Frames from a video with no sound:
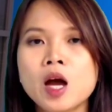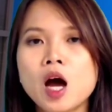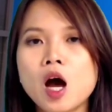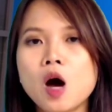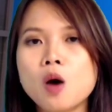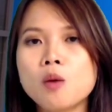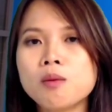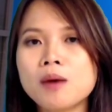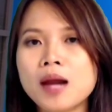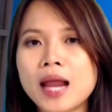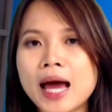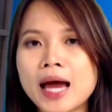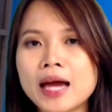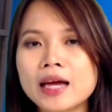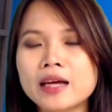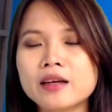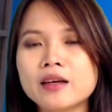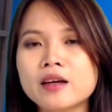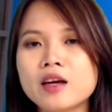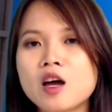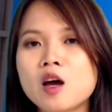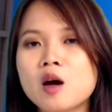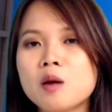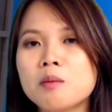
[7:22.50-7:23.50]
Ông Lai,
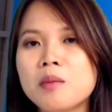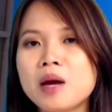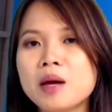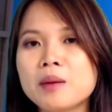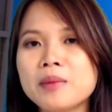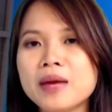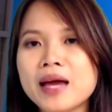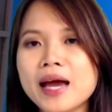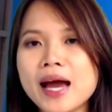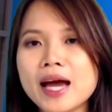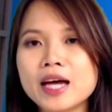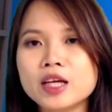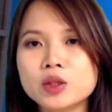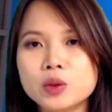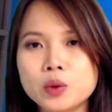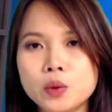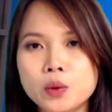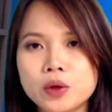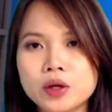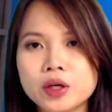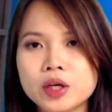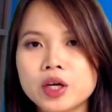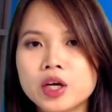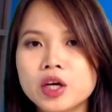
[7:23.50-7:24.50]
72
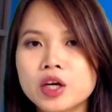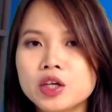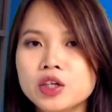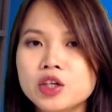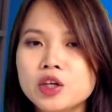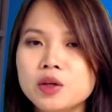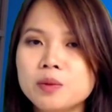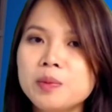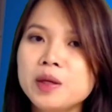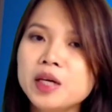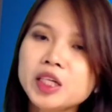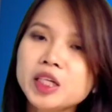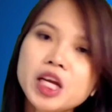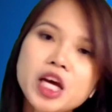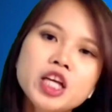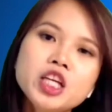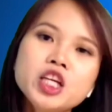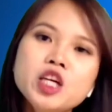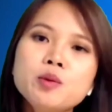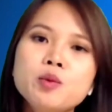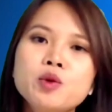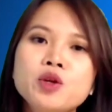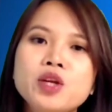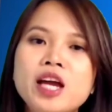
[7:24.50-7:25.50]
tuổi, được biết
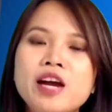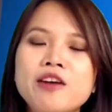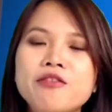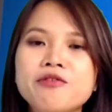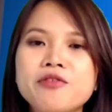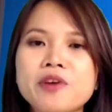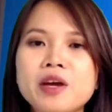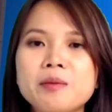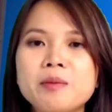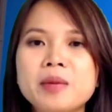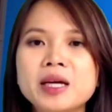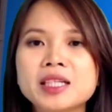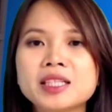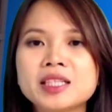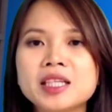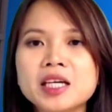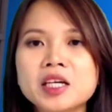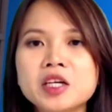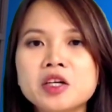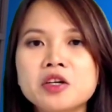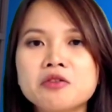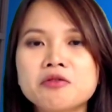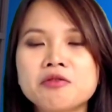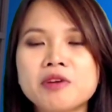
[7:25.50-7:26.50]
đến như một nhà phê bình
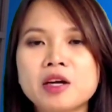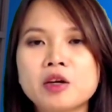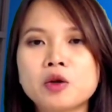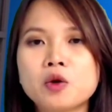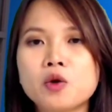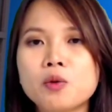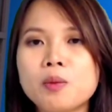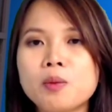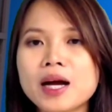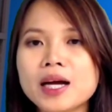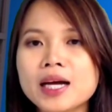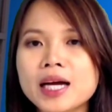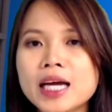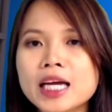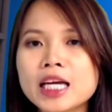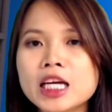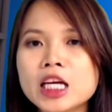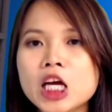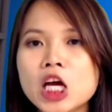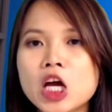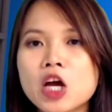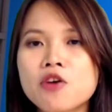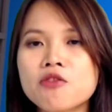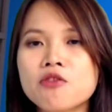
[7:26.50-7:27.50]
tích cực phản đối Bắc Kinh
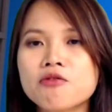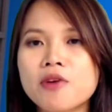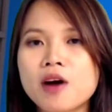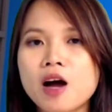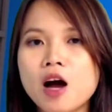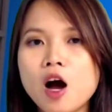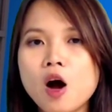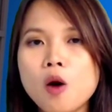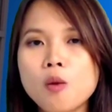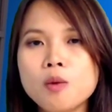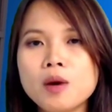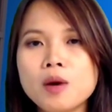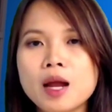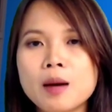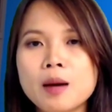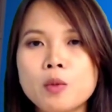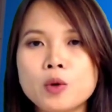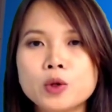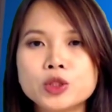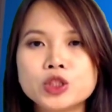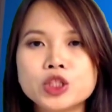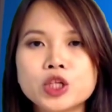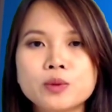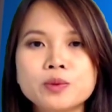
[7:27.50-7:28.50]
và ông là
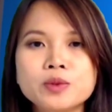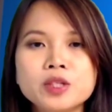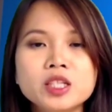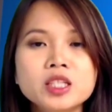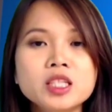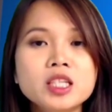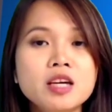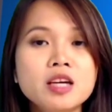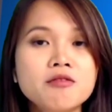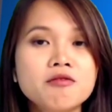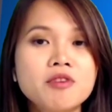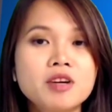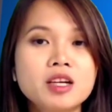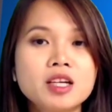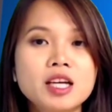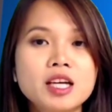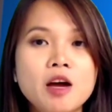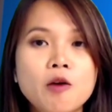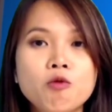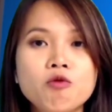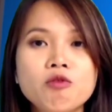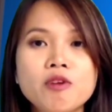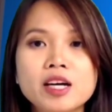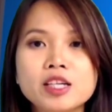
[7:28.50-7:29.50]
một trong những nhân vật
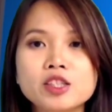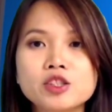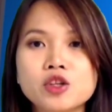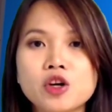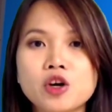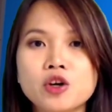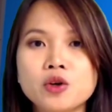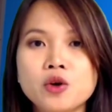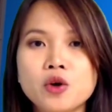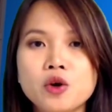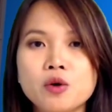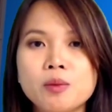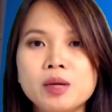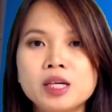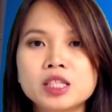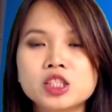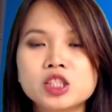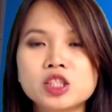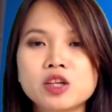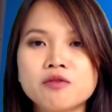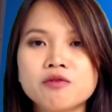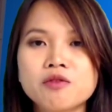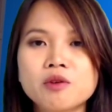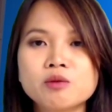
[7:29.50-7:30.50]
đóng vai trò nổi bật
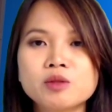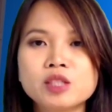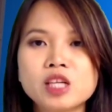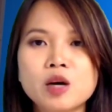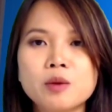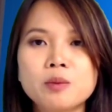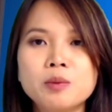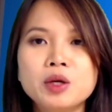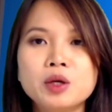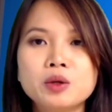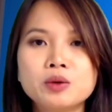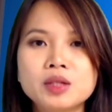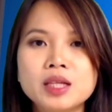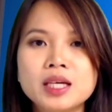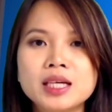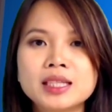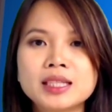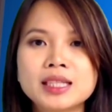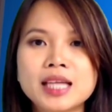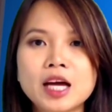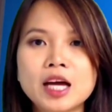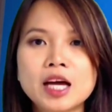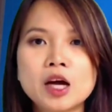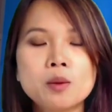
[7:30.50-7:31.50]
trong phong trào biểu tình
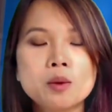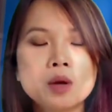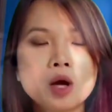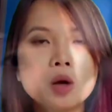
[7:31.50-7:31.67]
tại Hồng